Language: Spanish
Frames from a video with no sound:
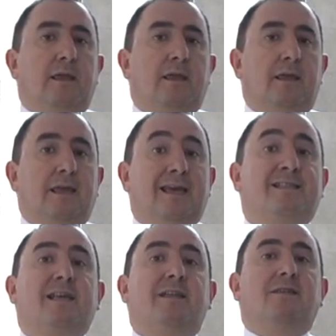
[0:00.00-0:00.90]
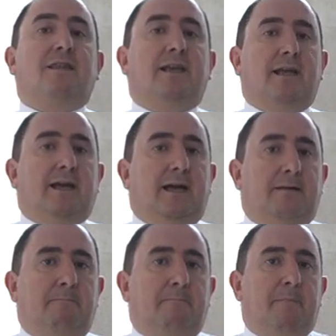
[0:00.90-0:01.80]
Y esa entrega
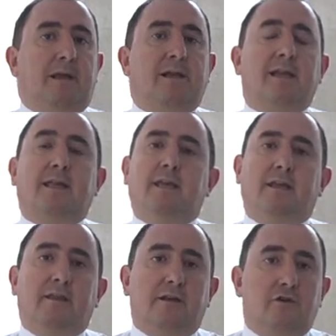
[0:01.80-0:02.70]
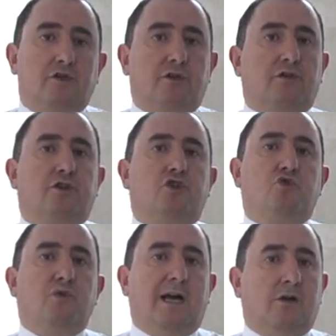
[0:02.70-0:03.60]
requiere de nosotros
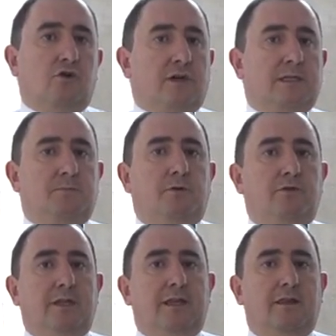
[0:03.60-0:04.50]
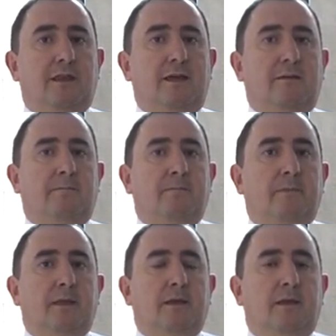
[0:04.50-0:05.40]
una correspondencia
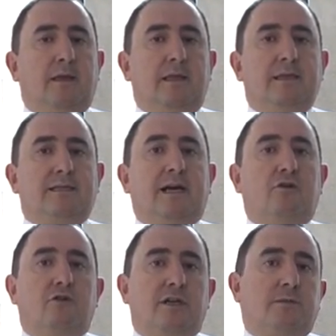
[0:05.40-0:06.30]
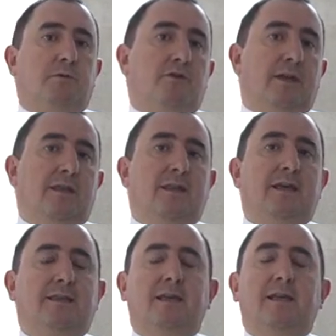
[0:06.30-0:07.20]
y esa
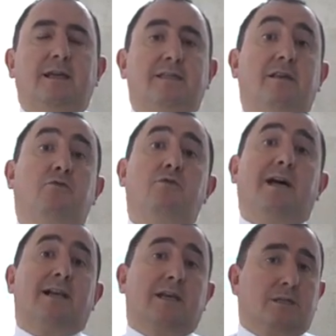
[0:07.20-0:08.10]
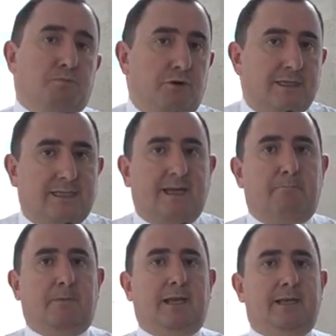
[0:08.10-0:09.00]
correspondencia tiene que ser una respuesta
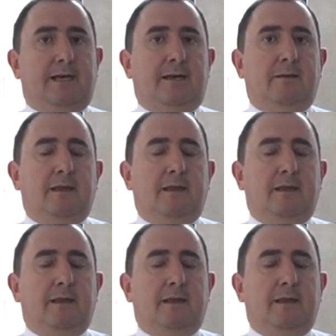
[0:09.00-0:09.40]
plena.